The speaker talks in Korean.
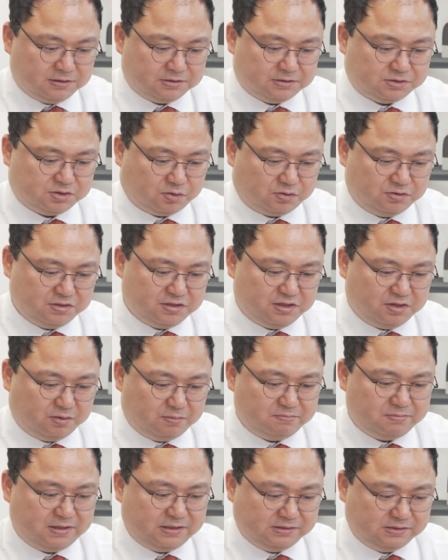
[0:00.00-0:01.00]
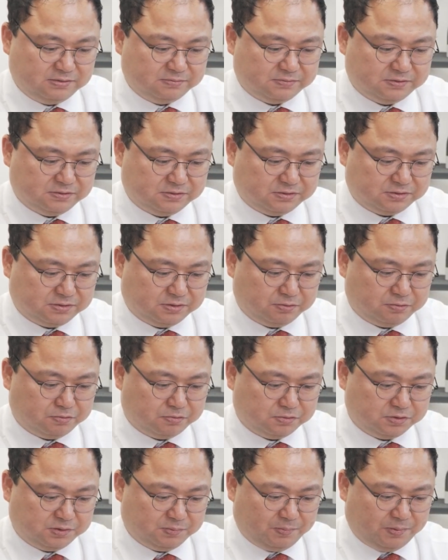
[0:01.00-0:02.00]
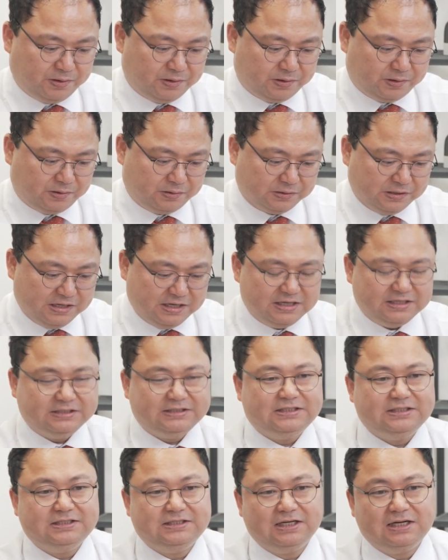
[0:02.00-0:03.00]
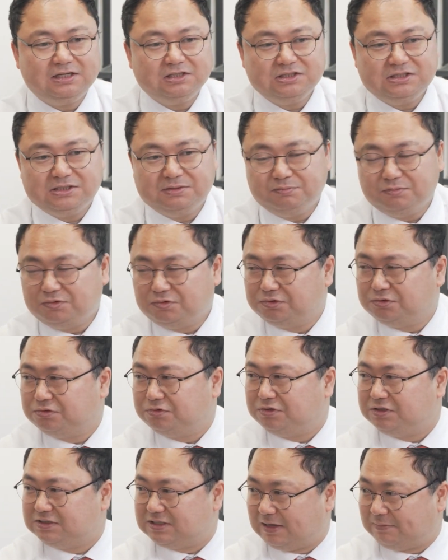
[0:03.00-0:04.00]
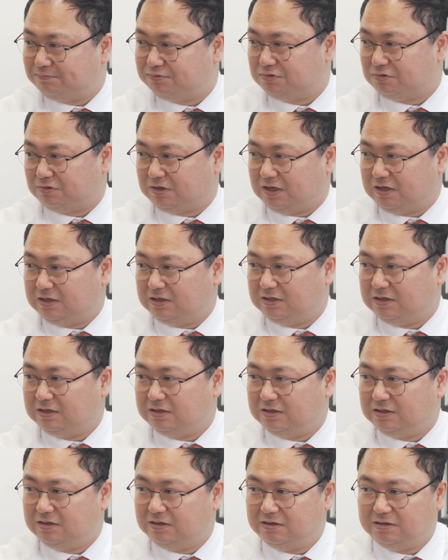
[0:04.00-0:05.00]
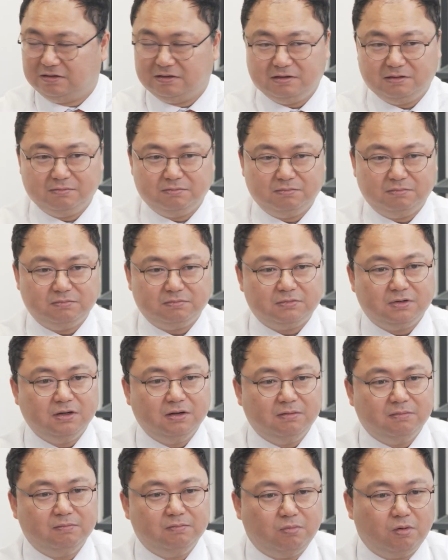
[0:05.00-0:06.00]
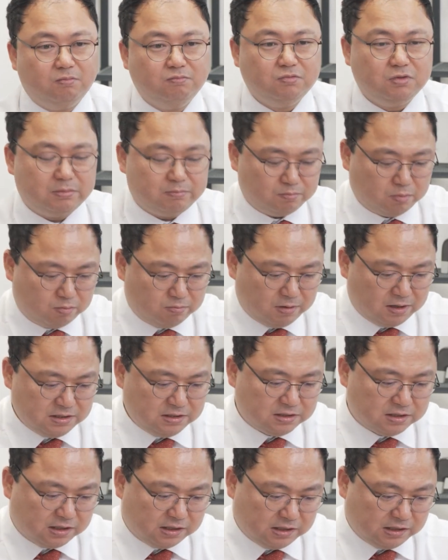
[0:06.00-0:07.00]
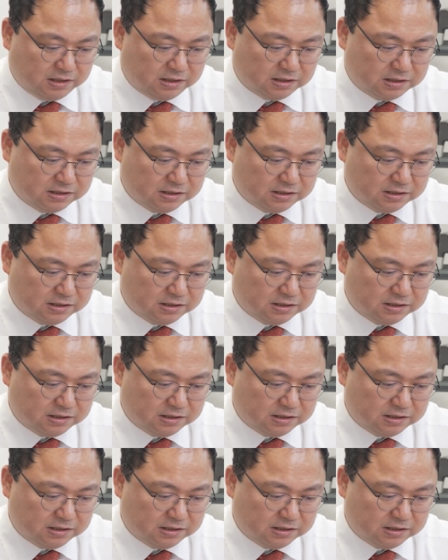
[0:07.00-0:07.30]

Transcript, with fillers: 그래서 저는 이런 말씀을 드리고 싶어요. 시장 침투율이 4%다. 아, 4%. 뭔, 뭐, 뭔 말이냐.